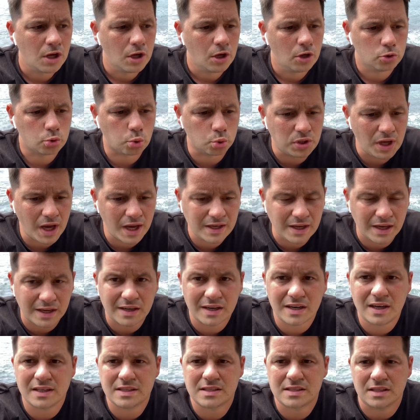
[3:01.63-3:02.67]
Туда как
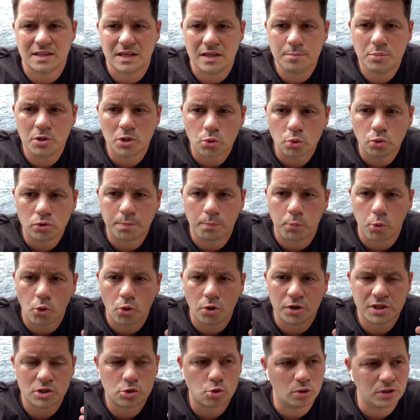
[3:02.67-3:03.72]
раз и берут по
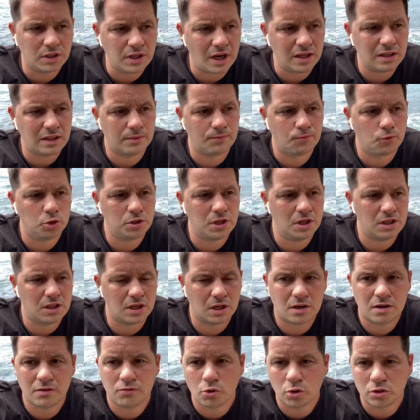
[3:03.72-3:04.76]
результатам вот
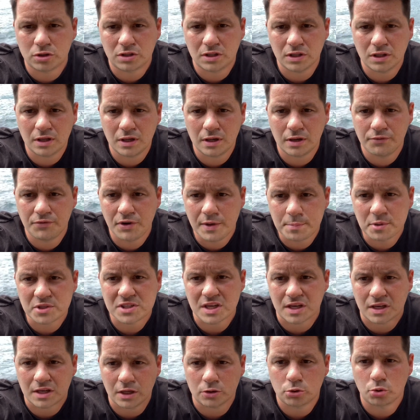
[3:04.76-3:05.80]
этих вот э,
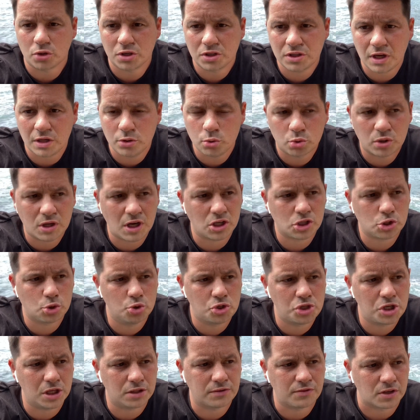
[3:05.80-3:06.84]
выписок, которые дают каждую
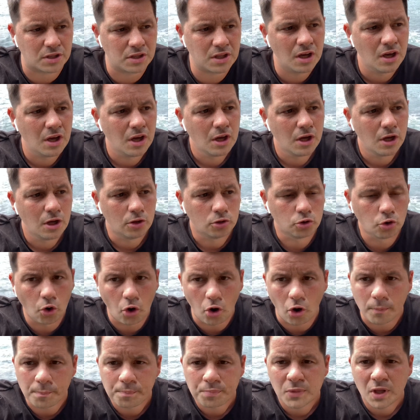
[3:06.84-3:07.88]
четверть.
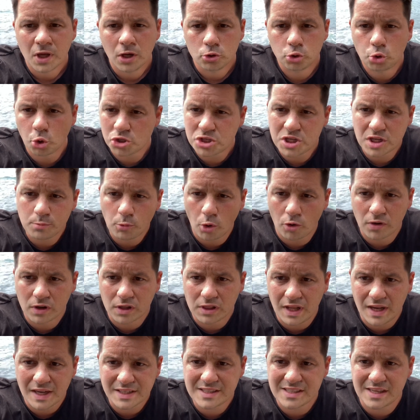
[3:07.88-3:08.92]
Но до седьмого
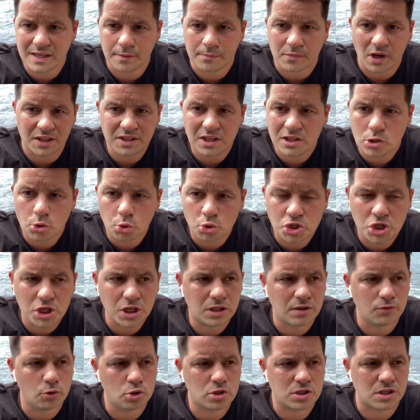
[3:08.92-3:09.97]
класса они не
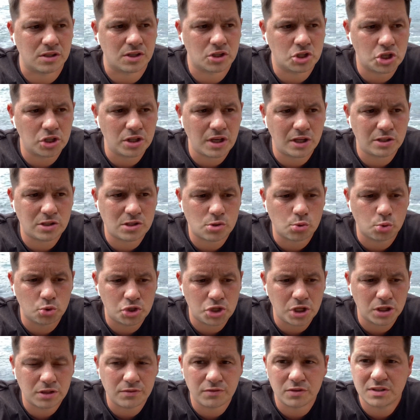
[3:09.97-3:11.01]
учитываются, начинаются
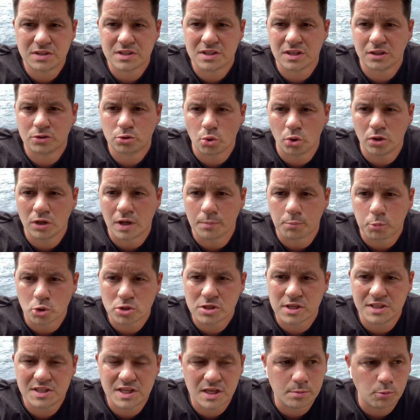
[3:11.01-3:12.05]
учитываться только
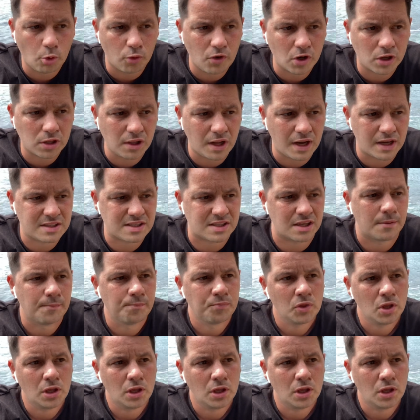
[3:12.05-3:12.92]
после седьмого класса.